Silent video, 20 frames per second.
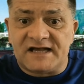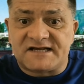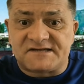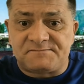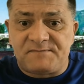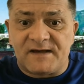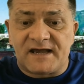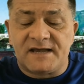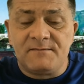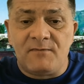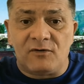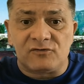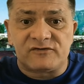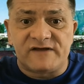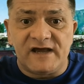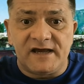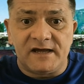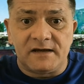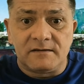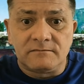
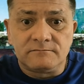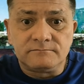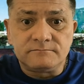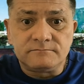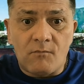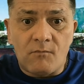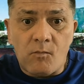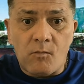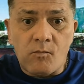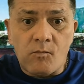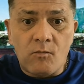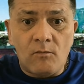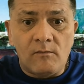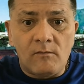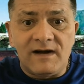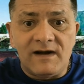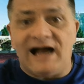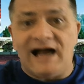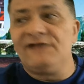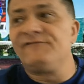Expérimenté.
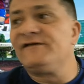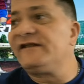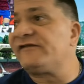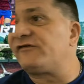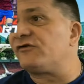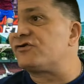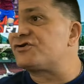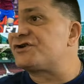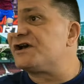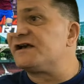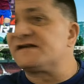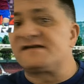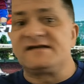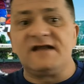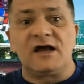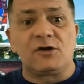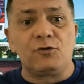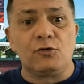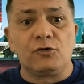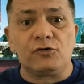Alvin Sanchez,
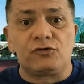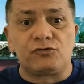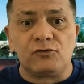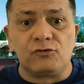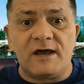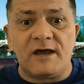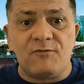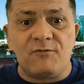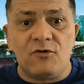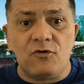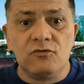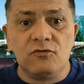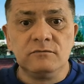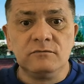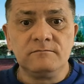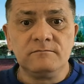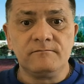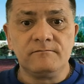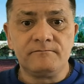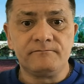il a couru de tous les
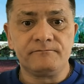bouts.